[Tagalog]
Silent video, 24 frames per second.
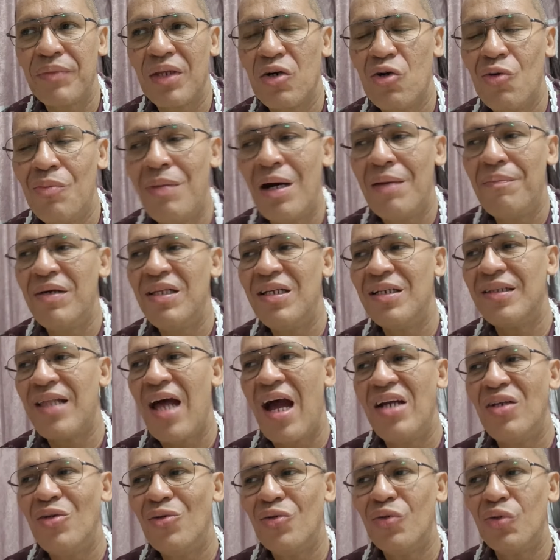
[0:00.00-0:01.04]
kung babalik
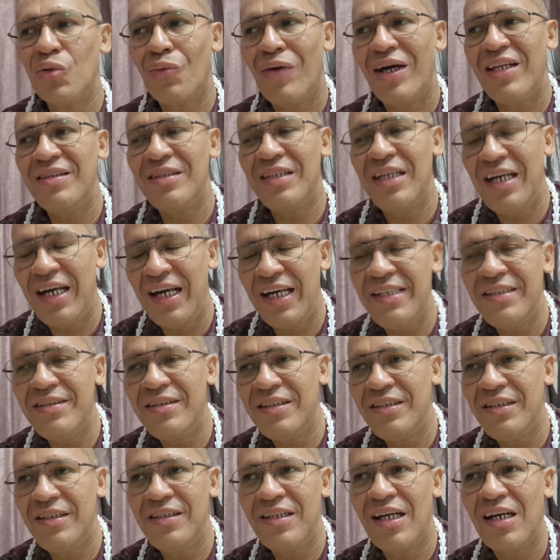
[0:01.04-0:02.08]
tayo noong
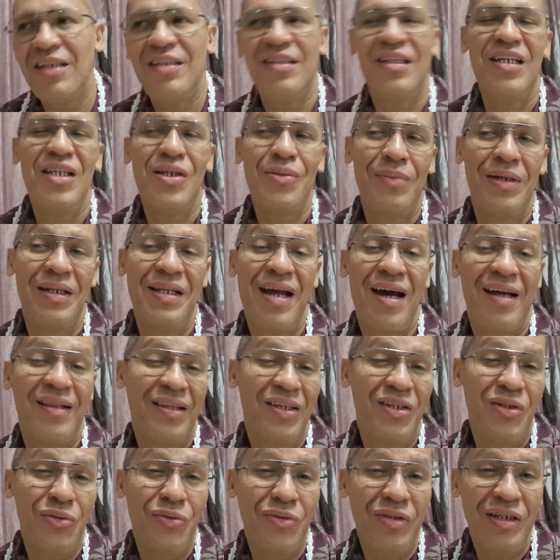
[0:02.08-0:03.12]
2018, nakita naman
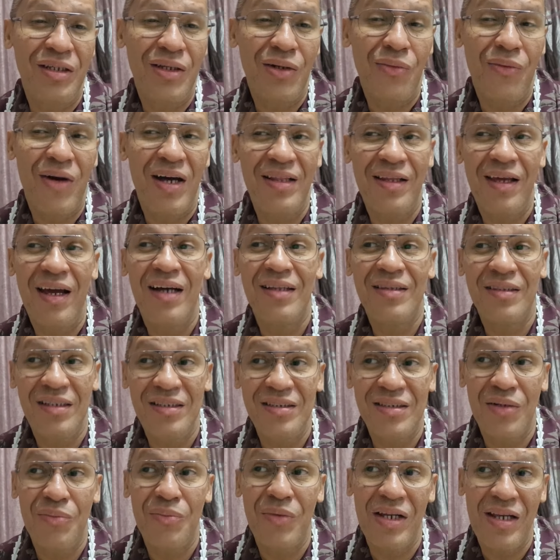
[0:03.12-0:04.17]
natin yung ginawa ni
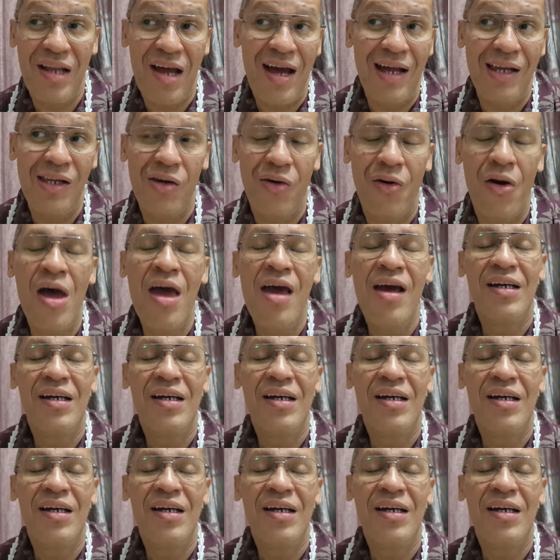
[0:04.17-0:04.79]
Atisa Manalo.